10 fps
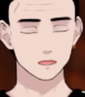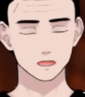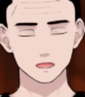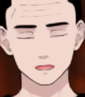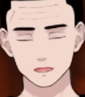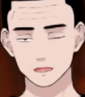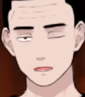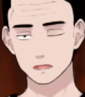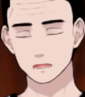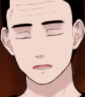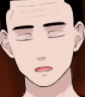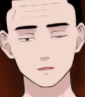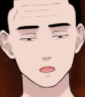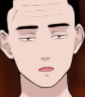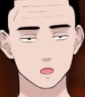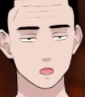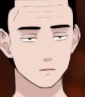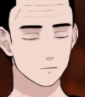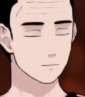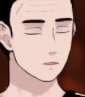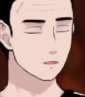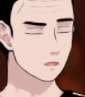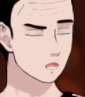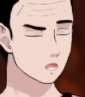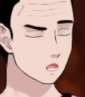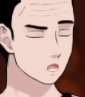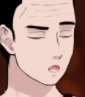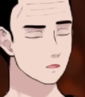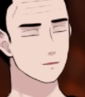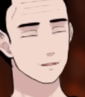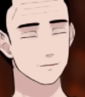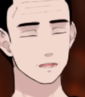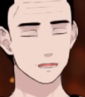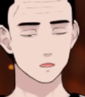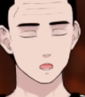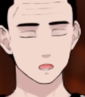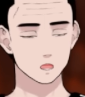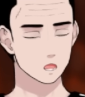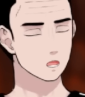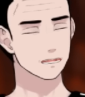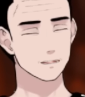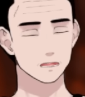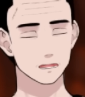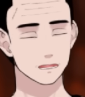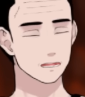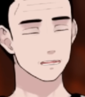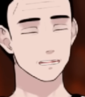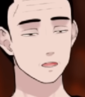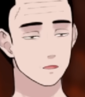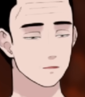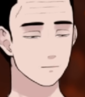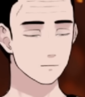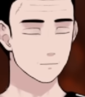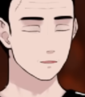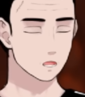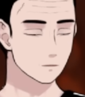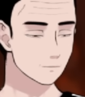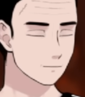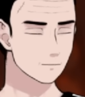あらららら、びっくり。驚きですね。そんな信じてたのに。続く。